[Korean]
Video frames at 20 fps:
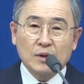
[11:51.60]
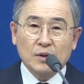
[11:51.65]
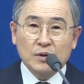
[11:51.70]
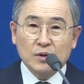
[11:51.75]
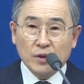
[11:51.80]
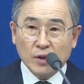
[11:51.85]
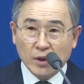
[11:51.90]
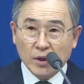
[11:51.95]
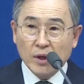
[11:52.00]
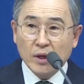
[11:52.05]

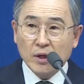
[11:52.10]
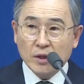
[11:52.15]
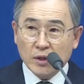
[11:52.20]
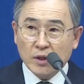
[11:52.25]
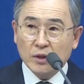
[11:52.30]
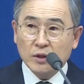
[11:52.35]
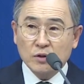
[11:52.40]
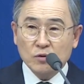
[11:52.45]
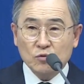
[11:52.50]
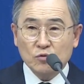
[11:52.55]
내
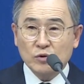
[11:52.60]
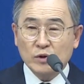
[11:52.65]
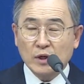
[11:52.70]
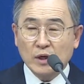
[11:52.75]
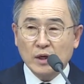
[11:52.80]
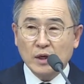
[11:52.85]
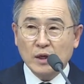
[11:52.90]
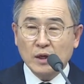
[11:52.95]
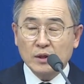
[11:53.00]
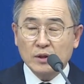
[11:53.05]

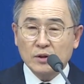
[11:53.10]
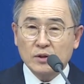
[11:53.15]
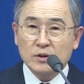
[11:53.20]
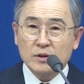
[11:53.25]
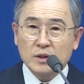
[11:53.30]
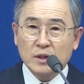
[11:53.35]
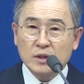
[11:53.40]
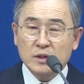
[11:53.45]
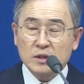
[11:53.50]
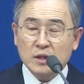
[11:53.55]
얘기구나 이런
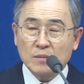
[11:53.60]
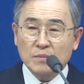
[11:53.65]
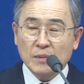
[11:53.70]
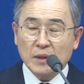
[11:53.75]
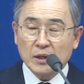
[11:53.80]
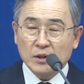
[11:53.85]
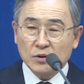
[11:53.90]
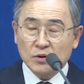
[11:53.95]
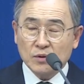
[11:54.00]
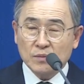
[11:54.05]
생각이 참
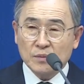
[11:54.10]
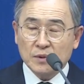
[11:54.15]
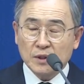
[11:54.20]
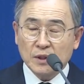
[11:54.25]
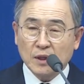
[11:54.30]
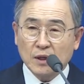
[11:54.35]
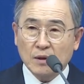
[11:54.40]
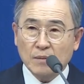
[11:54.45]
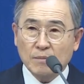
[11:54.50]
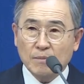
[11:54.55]
많이
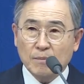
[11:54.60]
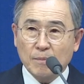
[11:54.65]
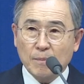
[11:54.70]
듭니다.